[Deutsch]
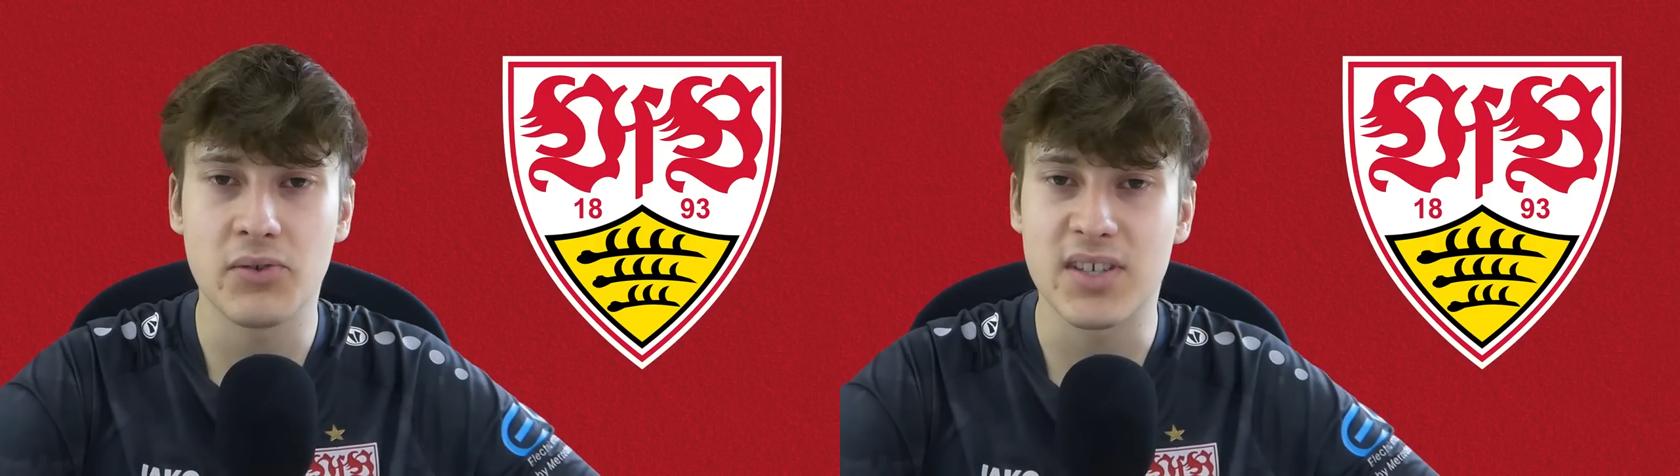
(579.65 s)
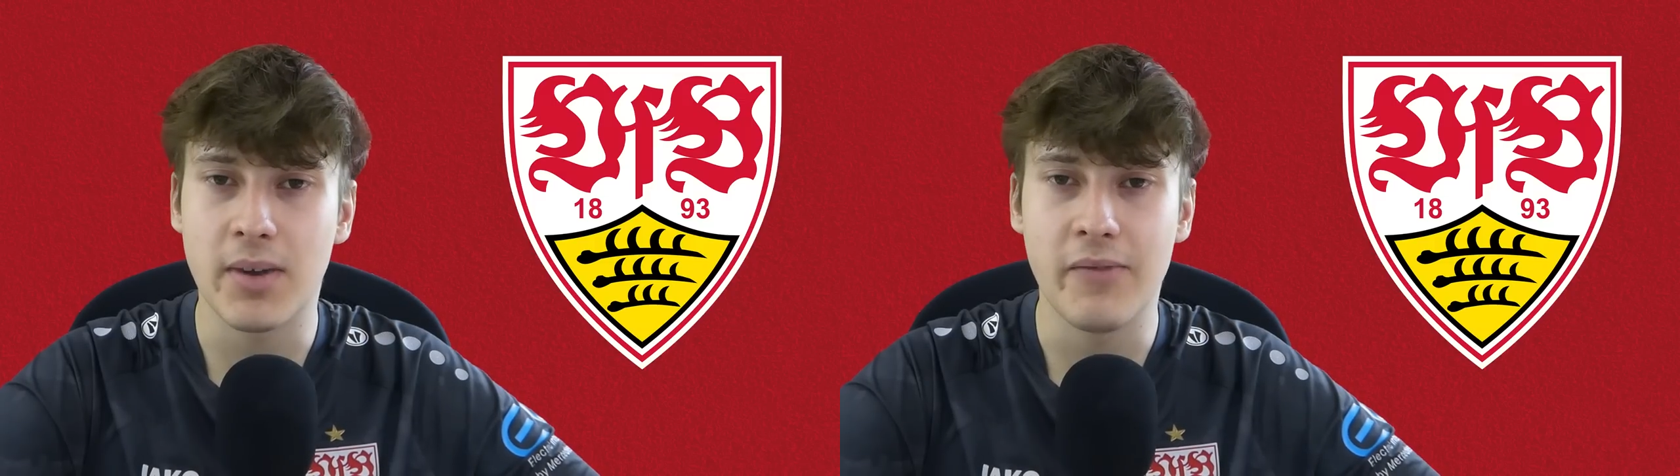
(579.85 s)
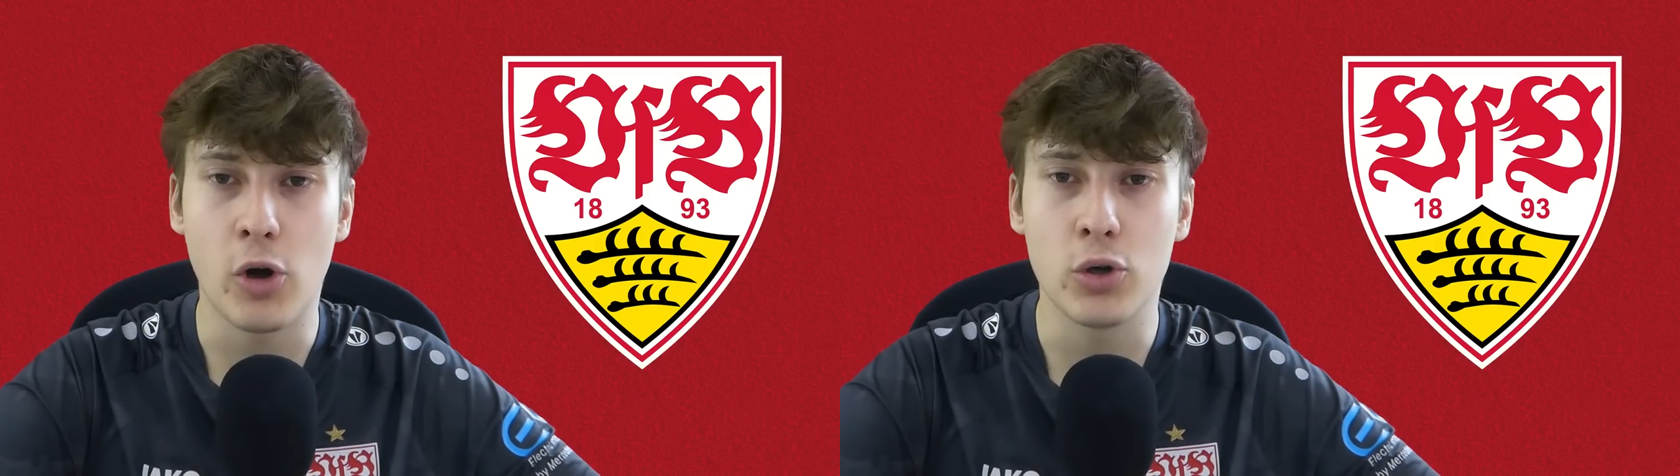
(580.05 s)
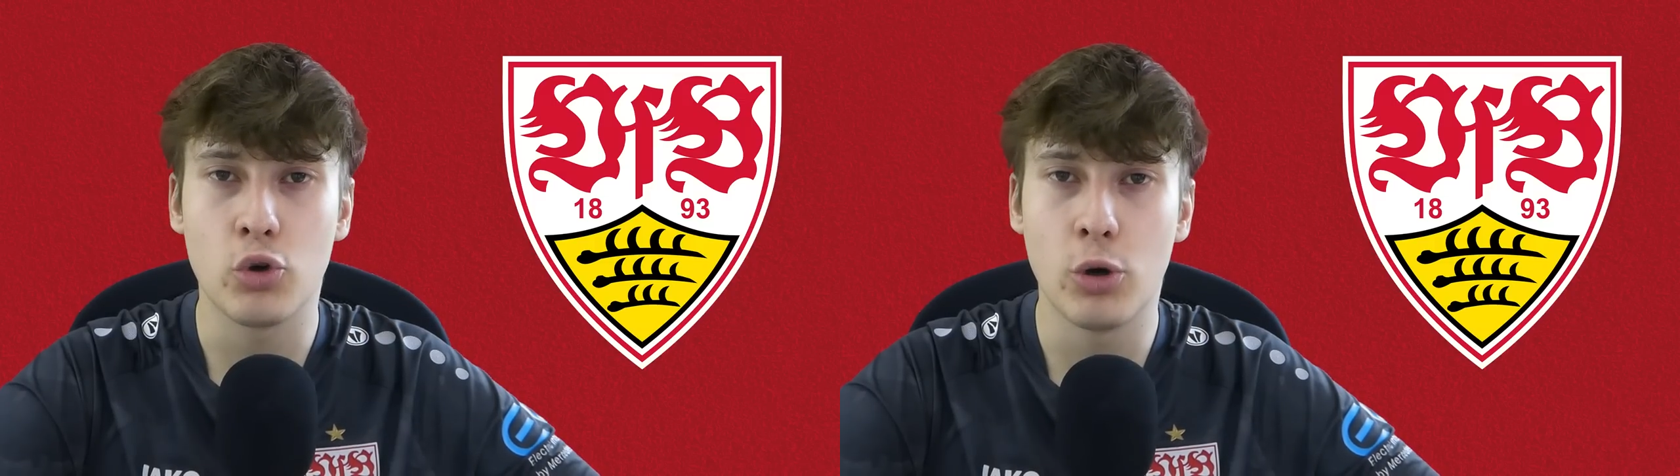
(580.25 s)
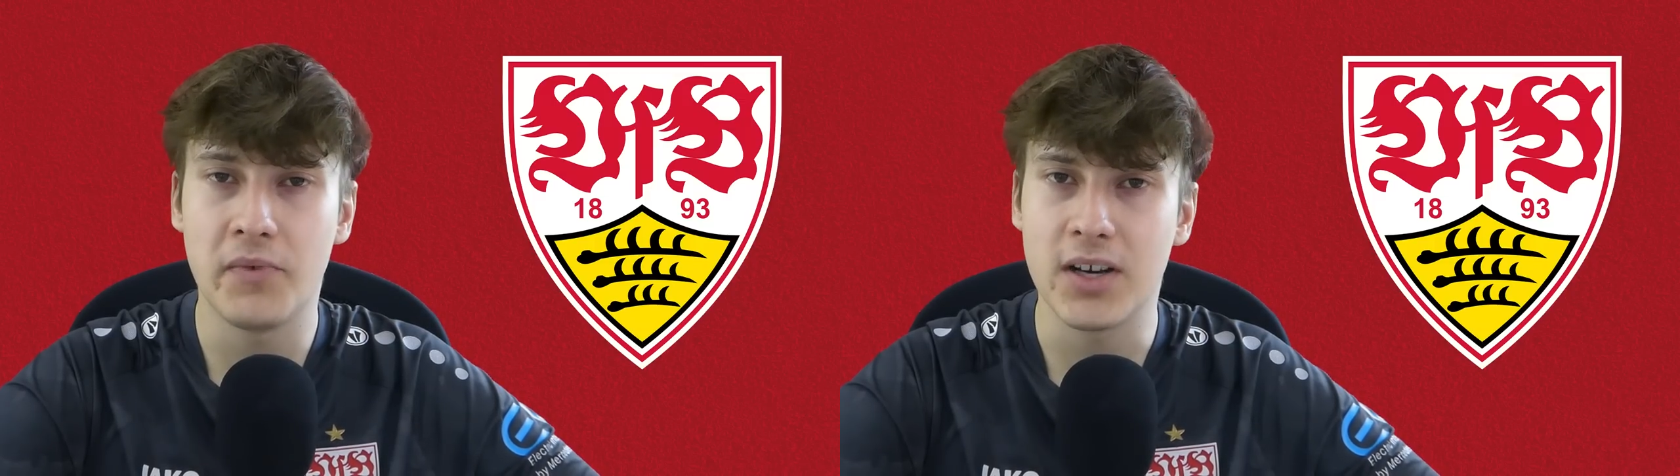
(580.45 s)
so zwei Wochen
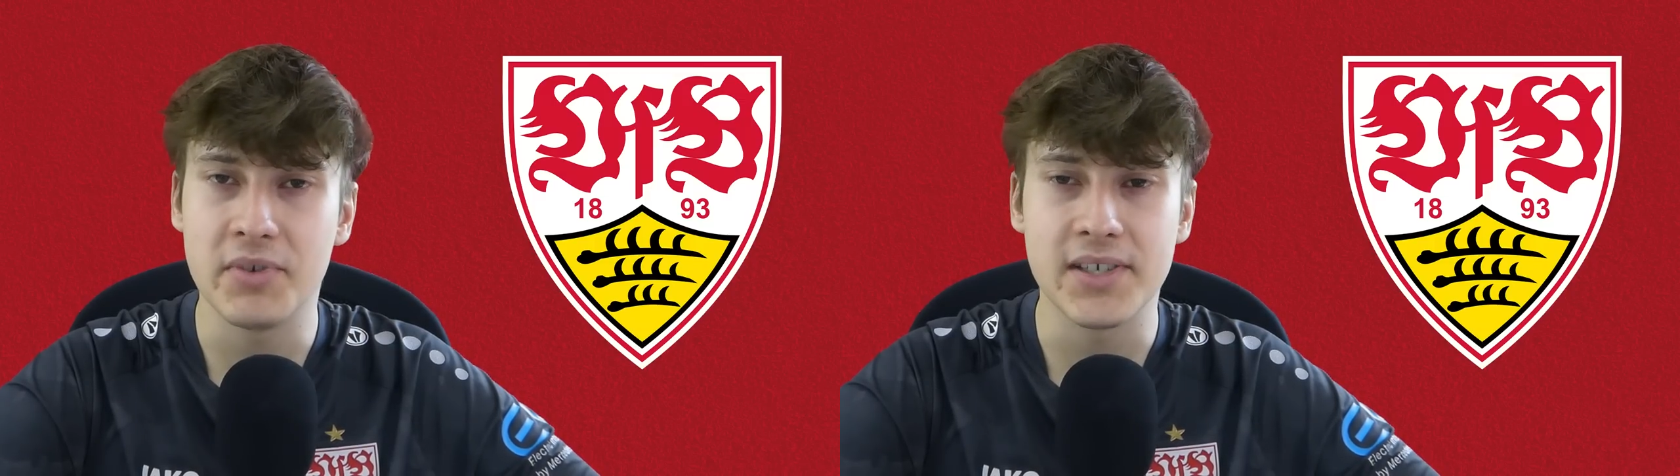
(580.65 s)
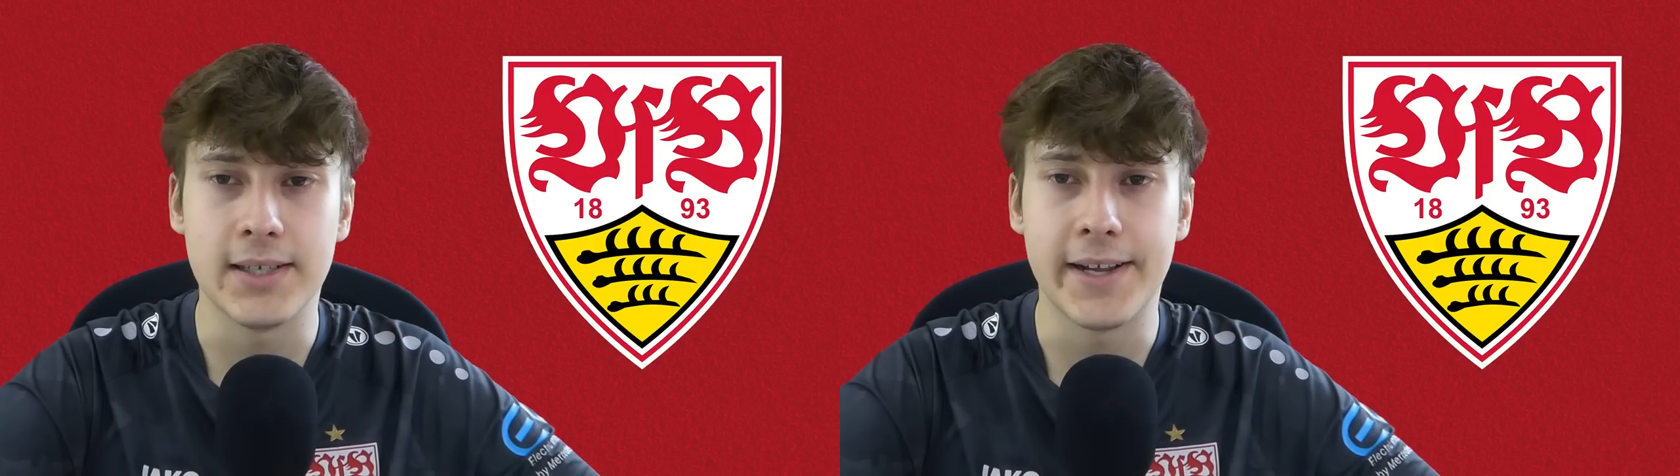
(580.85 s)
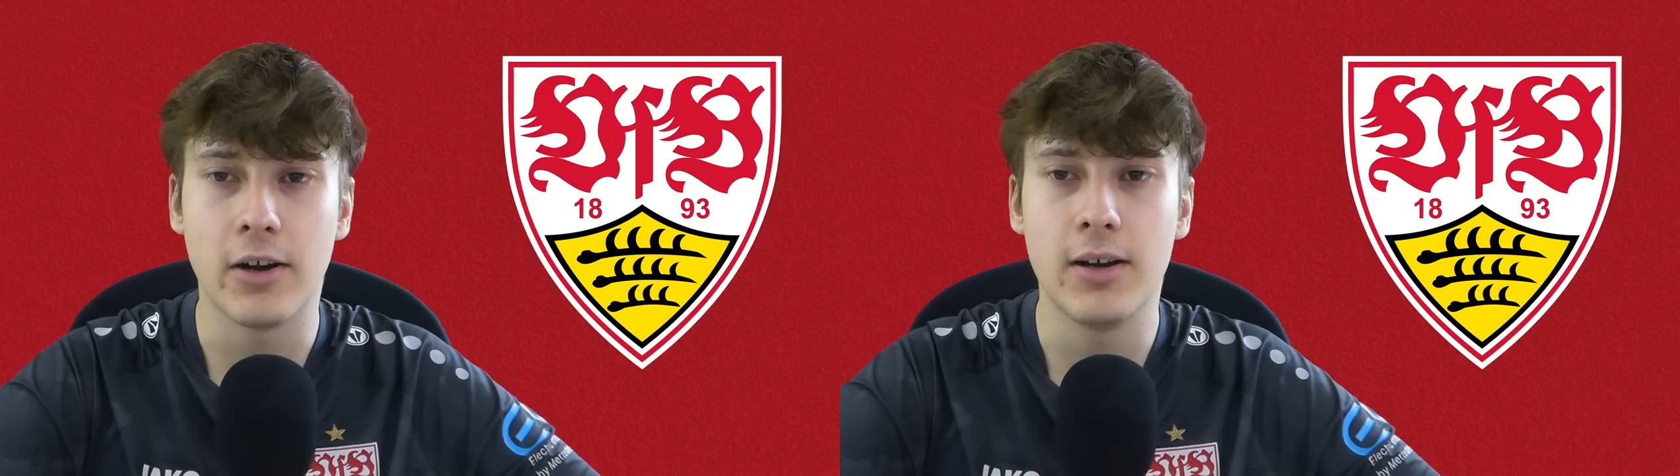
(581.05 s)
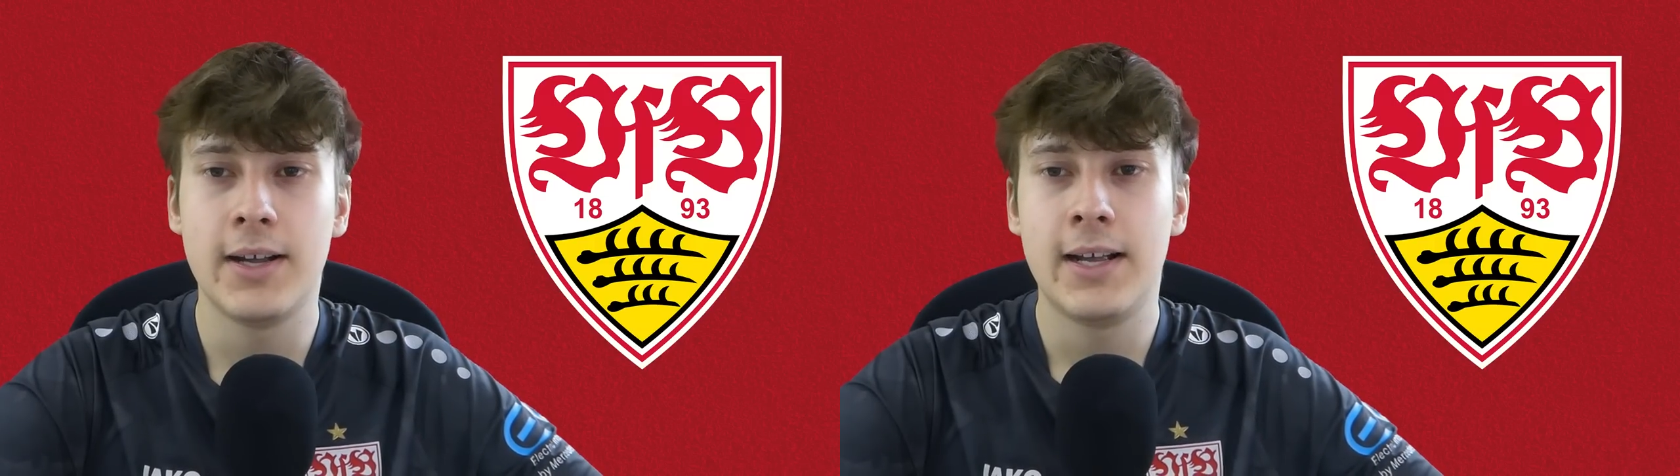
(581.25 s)
grob, vielleicht ein bisschen länger.